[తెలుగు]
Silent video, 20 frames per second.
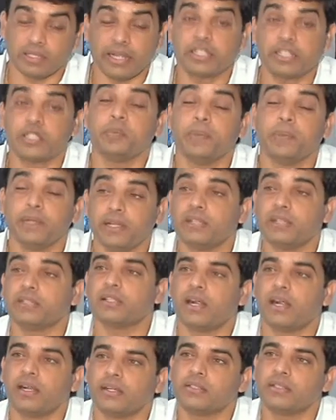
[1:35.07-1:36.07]
ఎక్స్పీరియన్స్
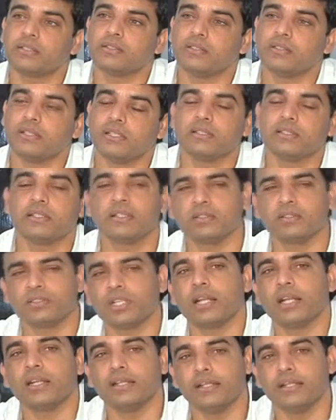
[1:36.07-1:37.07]
ఆర్టిస్ట్ చేసిన
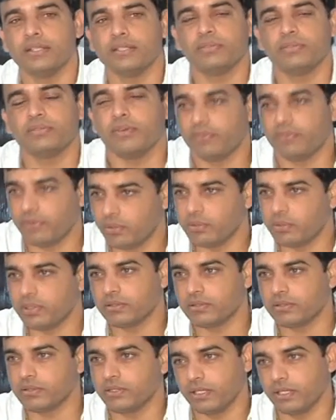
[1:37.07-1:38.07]
చాలా ఈజీ
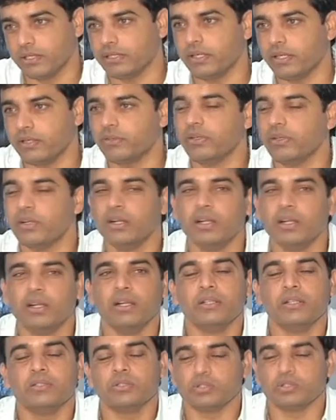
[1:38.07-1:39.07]
పర్ఫార్మెన్స్ చేశాడు
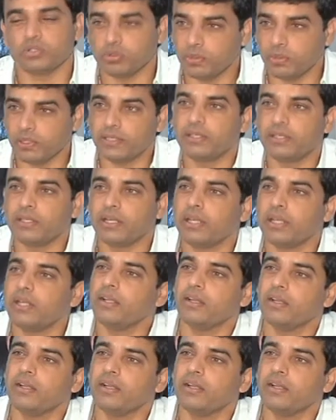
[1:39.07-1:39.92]
సో సుమంత్కి